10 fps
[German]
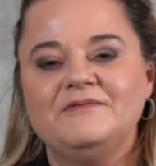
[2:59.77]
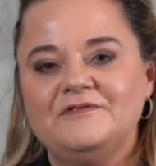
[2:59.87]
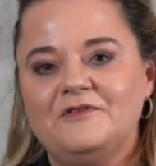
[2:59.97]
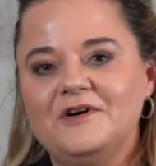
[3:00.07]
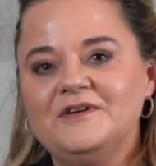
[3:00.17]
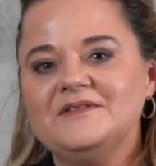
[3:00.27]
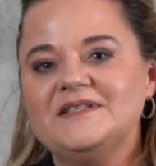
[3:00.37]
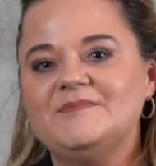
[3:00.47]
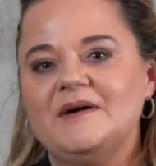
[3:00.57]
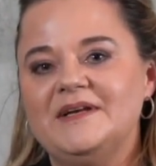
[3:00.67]
Wir freuen
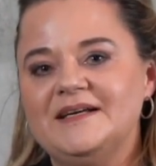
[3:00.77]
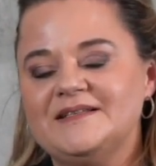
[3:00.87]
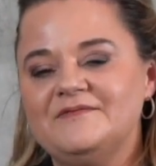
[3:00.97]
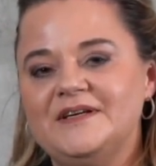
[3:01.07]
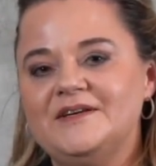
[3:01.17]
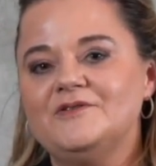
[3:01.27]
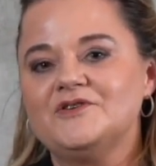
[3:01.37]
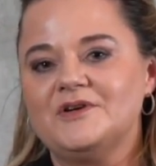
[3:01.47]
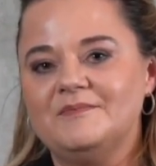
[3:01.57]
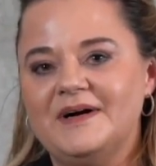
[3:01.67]
uns, Sie beim nächsten
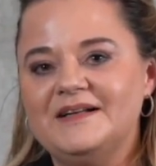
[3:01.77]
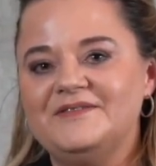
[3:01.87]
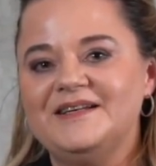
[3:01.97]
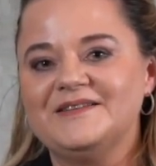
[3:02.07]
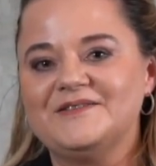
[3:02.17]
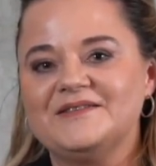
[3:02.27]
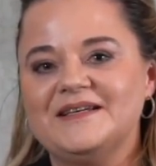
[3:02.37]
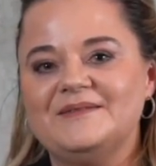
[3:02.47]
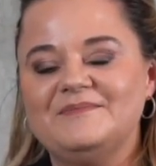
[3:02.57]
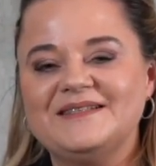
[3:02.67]
Video schon bald
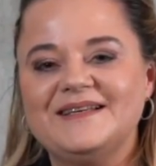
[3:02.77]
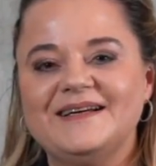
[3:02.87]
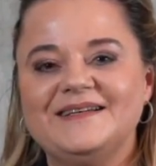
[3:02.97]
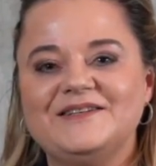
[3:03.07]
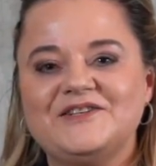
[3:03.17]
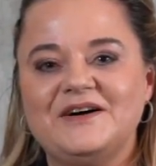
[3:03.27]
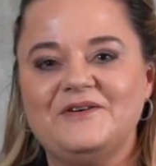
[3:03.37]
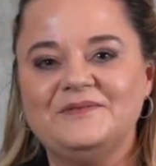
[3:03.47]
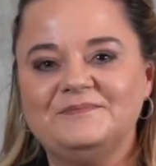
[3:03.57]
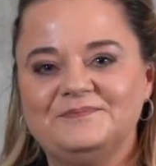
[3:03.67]
wiederzusehen. Bis dahin,
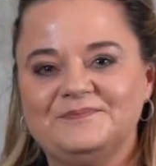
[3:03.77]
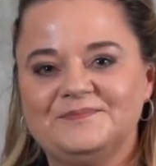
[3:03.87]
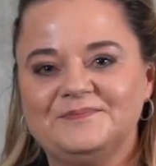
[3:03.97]
ciao.